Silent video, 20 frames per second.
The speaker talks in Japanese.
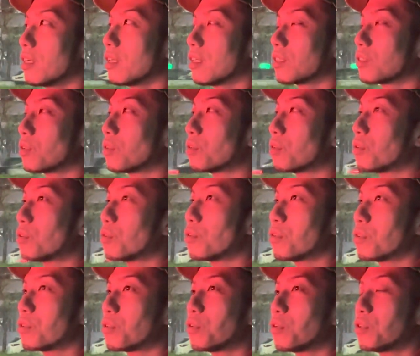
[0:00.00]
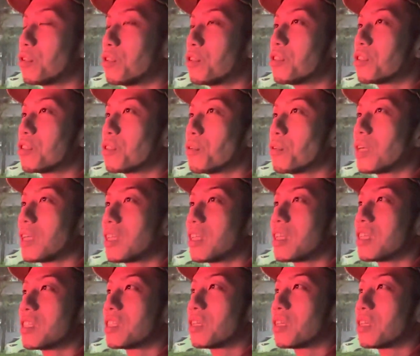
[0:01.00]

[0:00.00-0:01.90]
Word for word: 相当こう、ゆるくお金出し